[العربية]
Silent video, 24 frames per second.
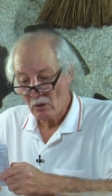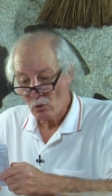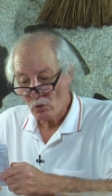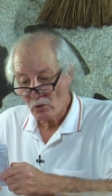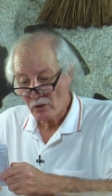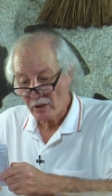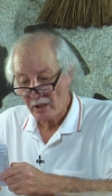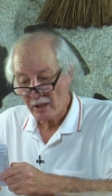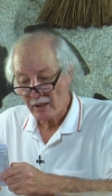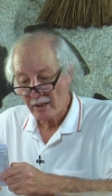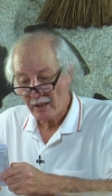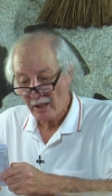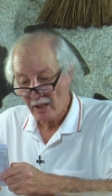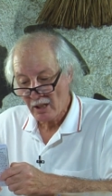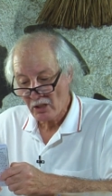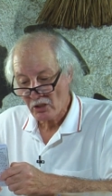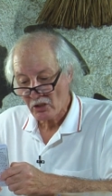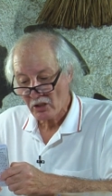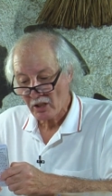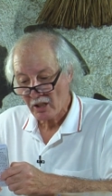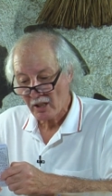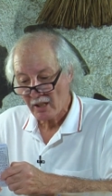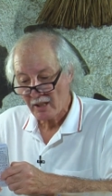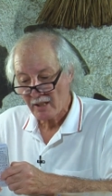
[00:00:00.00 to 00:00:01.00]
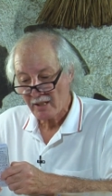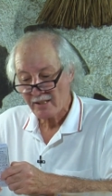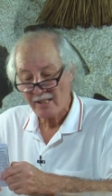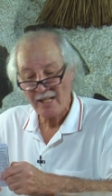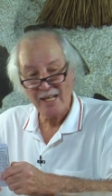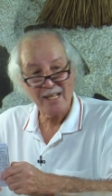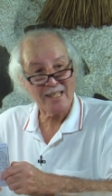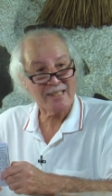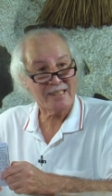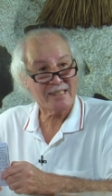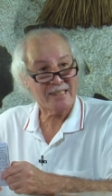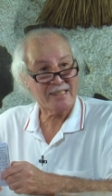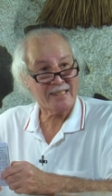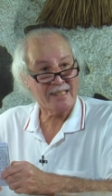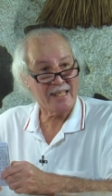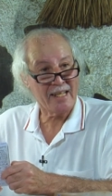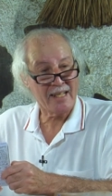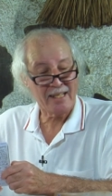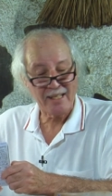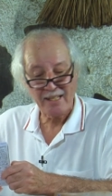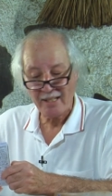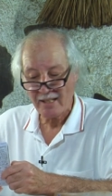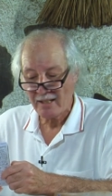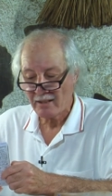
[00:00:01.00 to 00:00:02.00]
غوسا الحاجت قناس
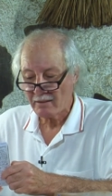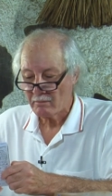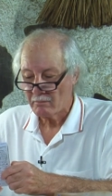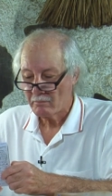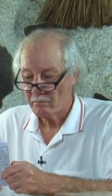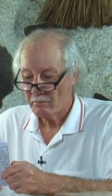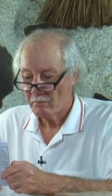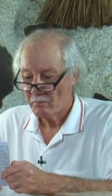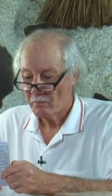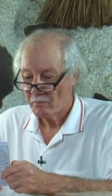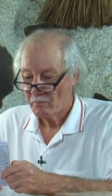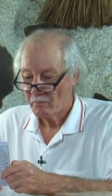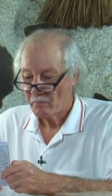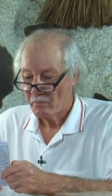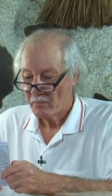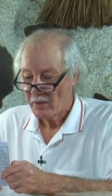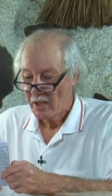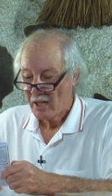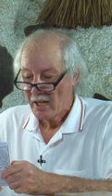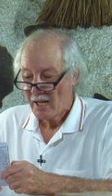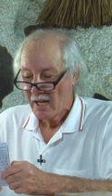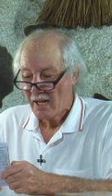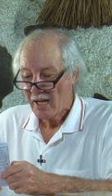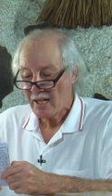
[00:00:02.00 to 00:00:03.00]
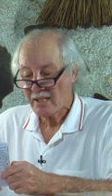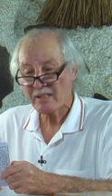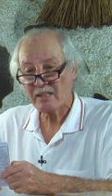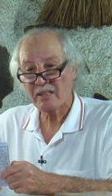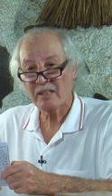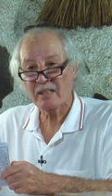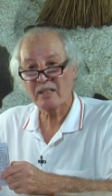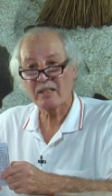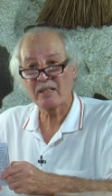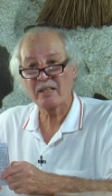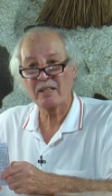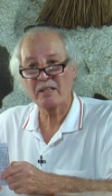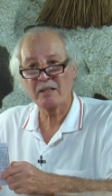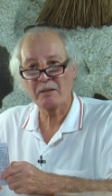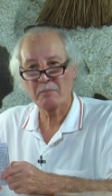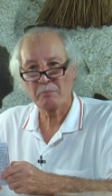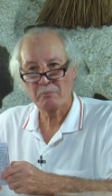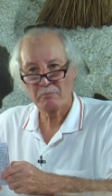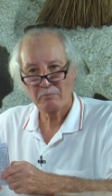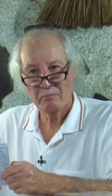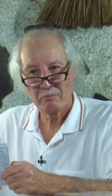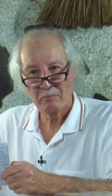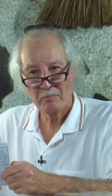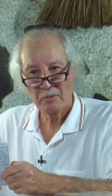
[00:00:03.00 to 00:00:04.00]
السار
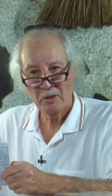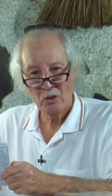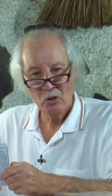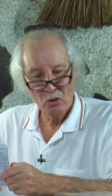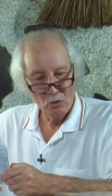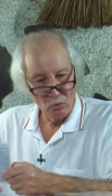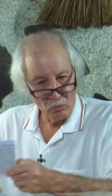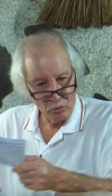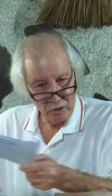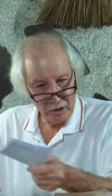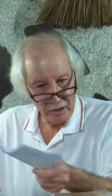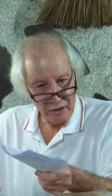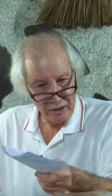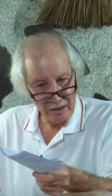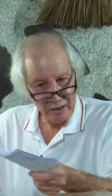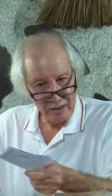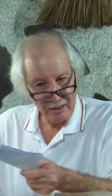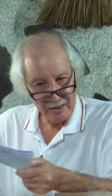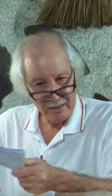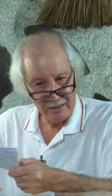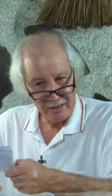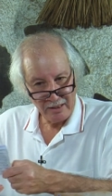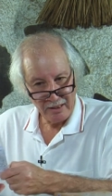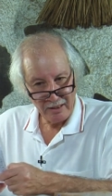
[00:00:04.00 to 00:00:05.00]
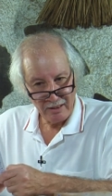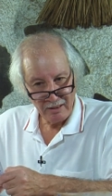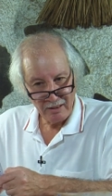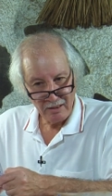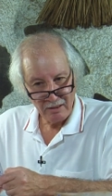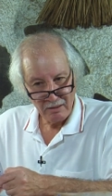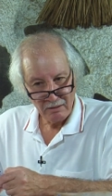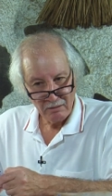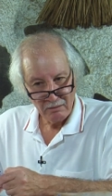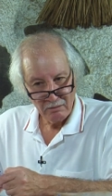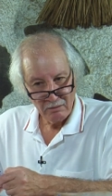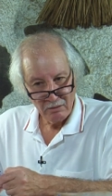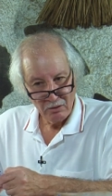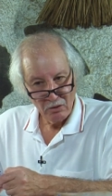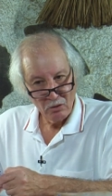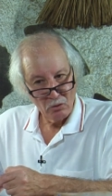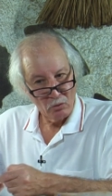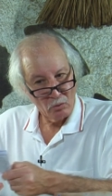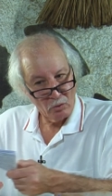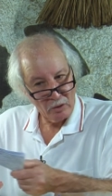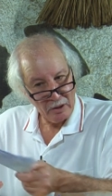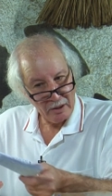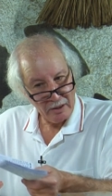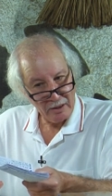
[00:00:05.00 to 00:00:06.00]
أسكيم وين أنا السارة
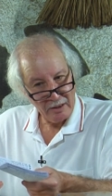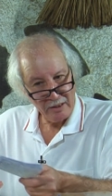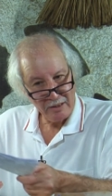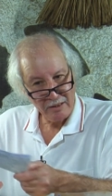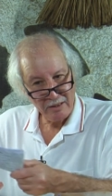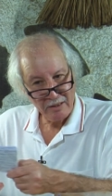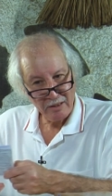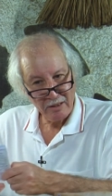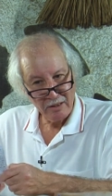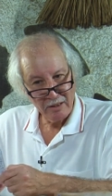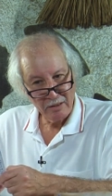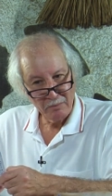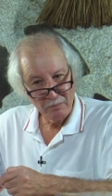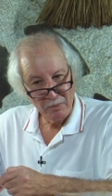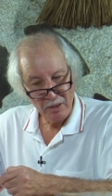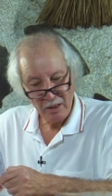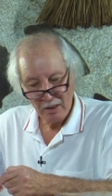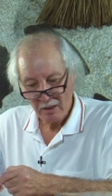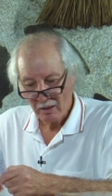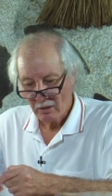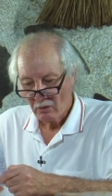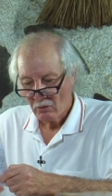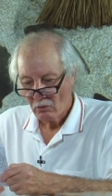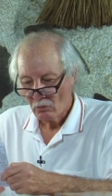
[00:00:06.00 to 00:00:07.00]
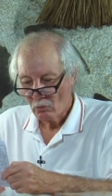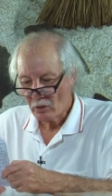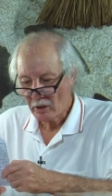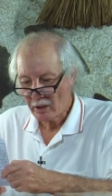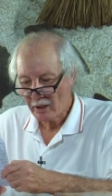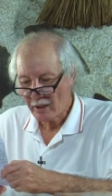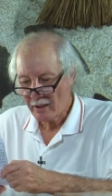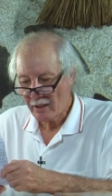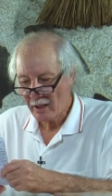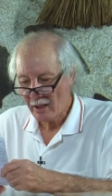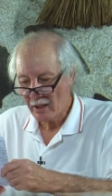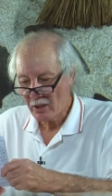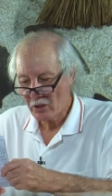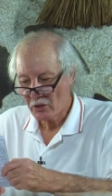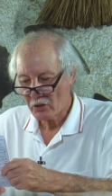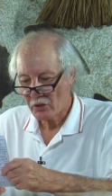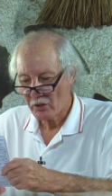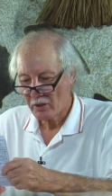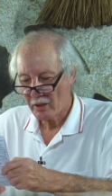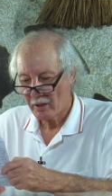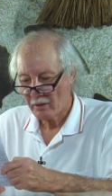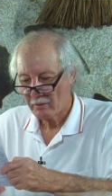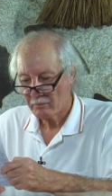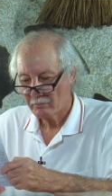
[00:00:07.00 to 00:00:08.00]
وين أنا سكيمة وين أنا
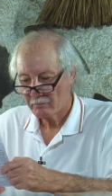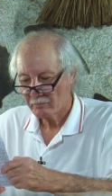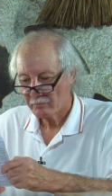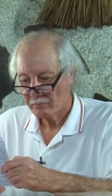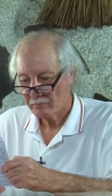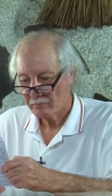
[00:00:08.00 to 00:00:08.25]
حاجته